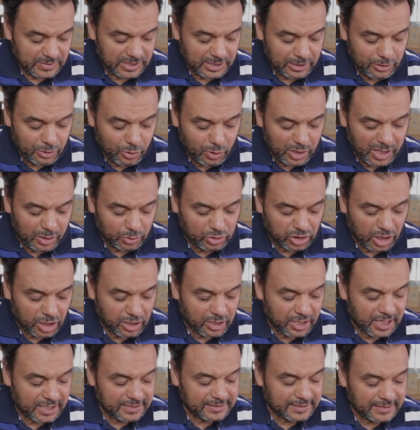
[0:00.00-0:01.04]
اللي هو لو
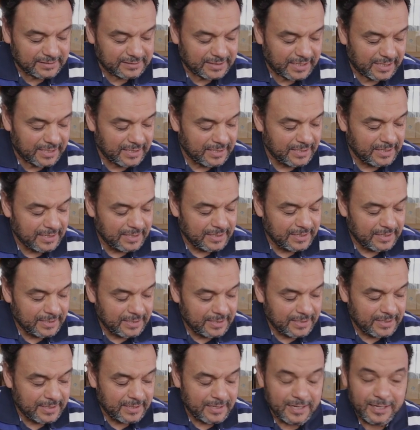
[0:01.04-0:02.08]
اتحركت انت
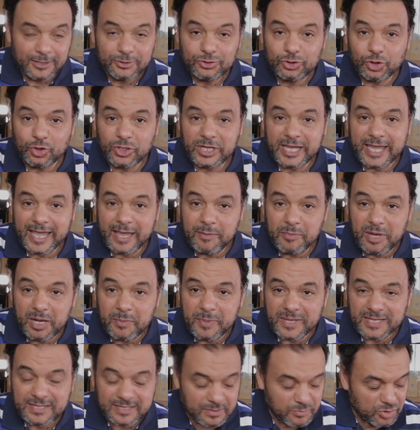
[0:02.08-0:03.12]
تون كامل
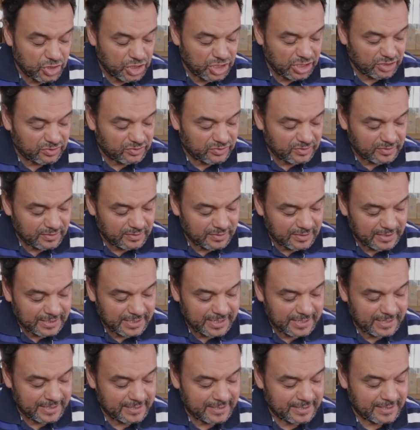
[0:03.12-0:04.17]
بس مشيت
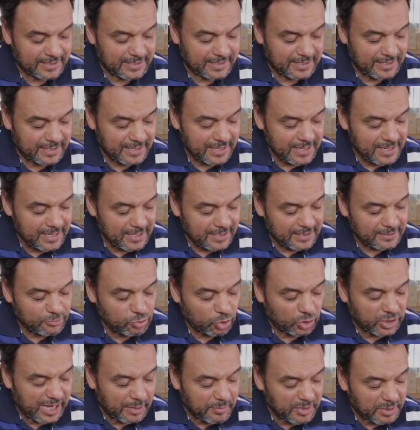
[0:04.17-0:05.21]

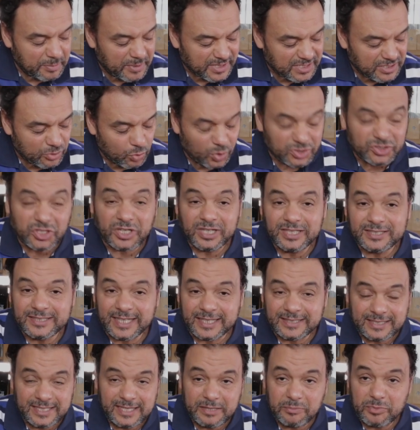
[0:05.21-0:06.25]
تون كامل بس الوتر اللي
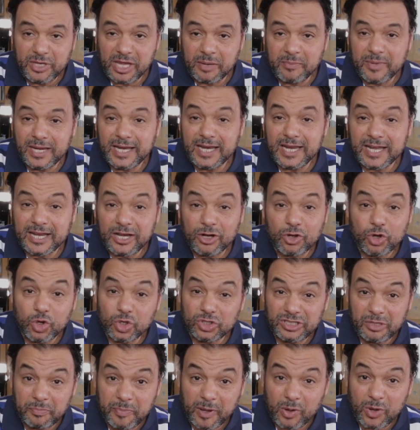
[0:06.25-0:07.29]
تحتيه بيعمل لك
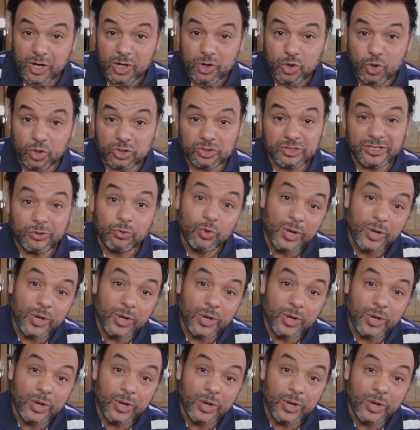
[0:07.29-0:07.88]
الكورد الباور كورد